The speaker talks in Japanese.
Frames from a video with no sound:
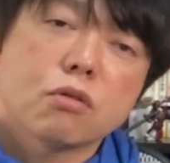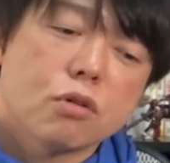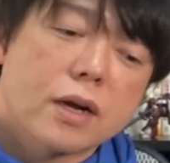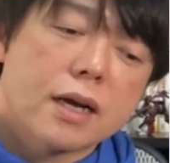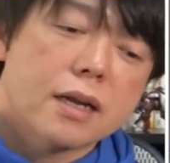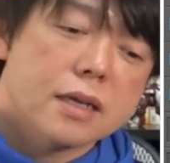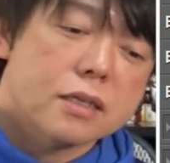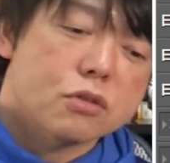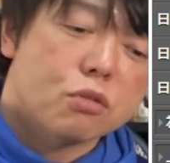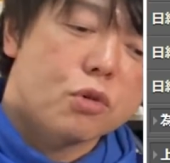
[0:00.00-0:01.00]
今後わからない
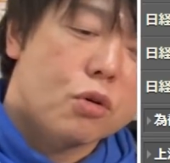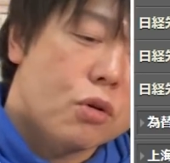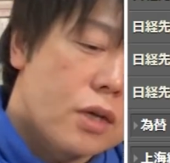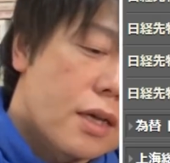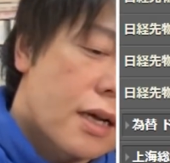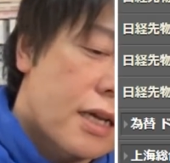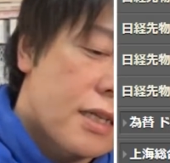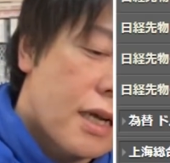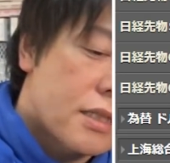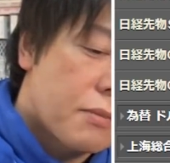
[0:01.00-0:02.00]
ですけども、仮
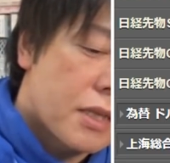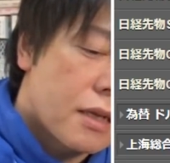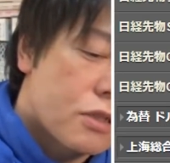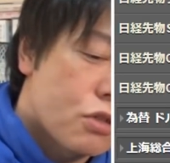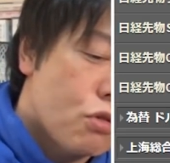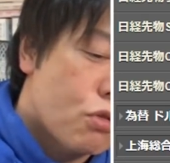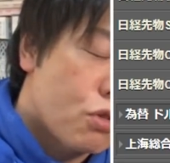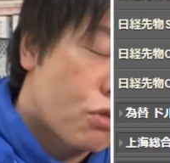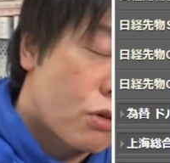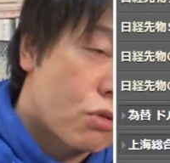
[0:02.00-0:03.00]
に明日また強
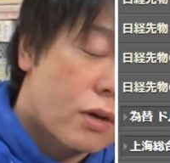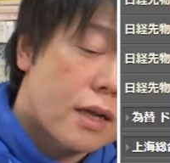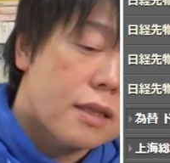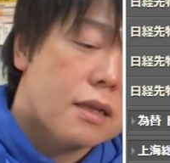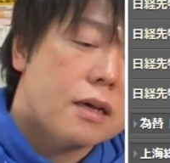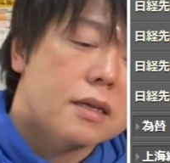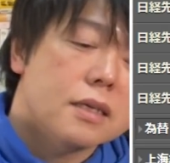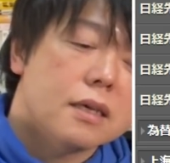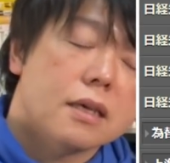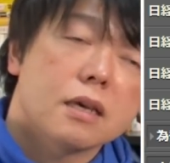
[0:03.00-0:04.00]
いようなことがあったら
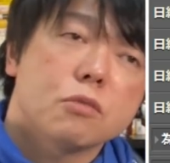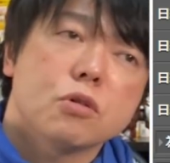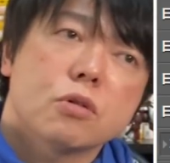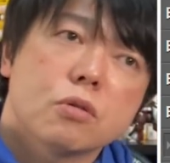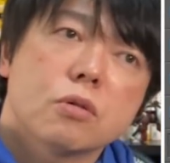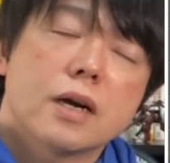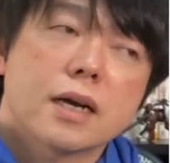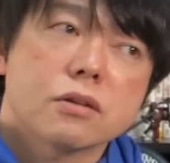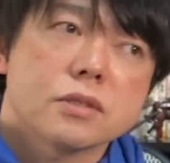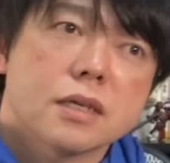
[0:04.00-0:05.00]
日経も上
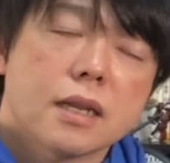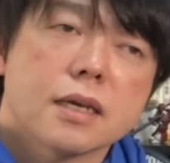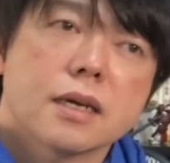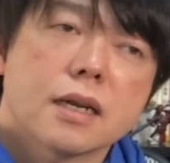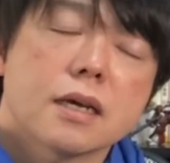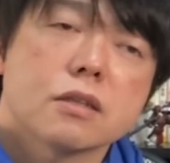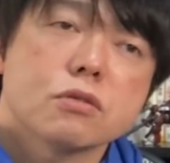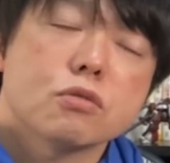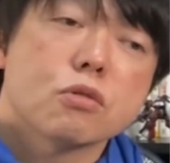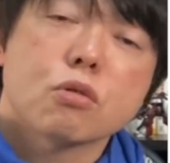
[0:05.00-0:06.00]
がるんじゃないかなっ
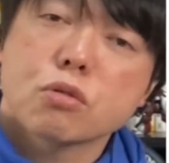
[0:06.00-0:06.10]
ていうことこ